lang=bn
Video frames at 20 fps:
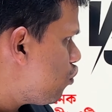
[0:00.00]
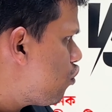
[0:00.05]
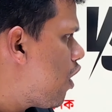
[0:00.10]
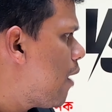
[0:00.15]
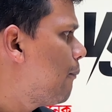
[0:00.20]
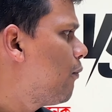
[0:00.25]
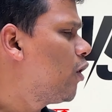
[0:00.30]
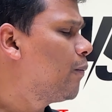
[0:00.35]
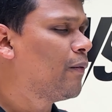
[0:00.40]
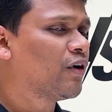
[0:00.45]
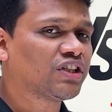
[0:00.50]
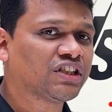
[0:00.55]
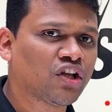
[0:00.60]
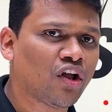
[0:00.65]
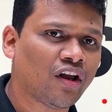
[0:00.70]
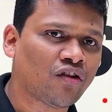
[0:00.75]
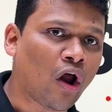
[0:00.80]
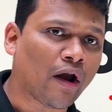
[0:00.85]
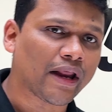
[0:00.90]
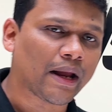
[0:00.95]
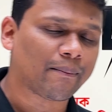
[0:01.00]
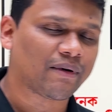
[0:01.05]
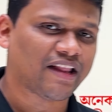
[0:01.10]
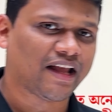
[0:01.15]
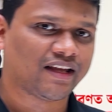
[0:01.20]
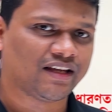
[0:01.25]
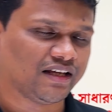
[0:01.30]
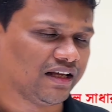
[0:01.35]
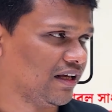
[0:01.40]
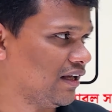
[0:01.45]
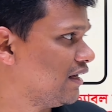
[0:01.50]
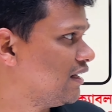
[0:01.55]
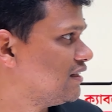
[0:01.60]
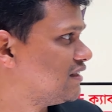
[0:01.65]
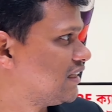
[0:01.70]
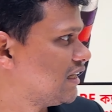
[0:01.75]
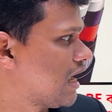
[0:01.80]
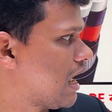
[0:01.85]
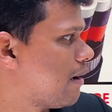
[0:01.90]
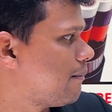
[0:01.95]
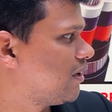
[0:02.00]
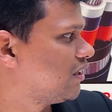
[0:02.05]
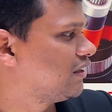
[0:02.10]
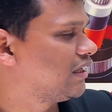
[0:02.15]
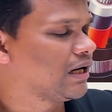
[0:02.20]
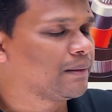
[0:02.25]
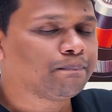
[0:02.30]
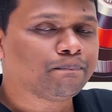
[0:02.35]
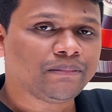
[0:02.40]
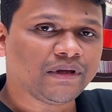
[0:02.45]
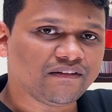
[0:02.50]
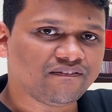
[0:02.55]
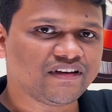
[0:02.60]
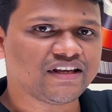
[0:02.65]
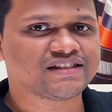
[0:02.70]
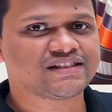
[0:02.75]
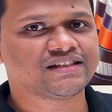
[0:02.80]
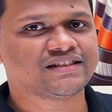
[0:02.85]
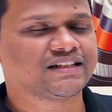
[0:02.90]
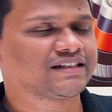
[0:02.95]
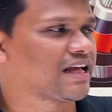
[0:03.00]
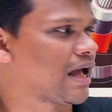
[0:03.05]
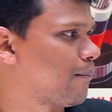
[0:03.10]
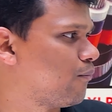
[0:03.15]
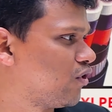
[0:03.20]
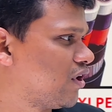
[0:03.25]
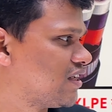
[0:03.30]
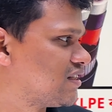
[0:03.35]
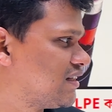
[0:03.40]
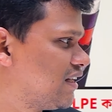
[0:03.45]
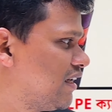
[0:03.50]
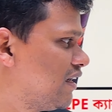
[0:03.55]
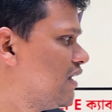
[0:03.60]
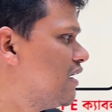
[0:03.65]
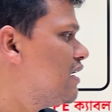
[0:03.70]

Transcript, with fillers: অপর পাশে ধরে আমরা দেখি যে আমাদের পিভিসি যে কেবল আছে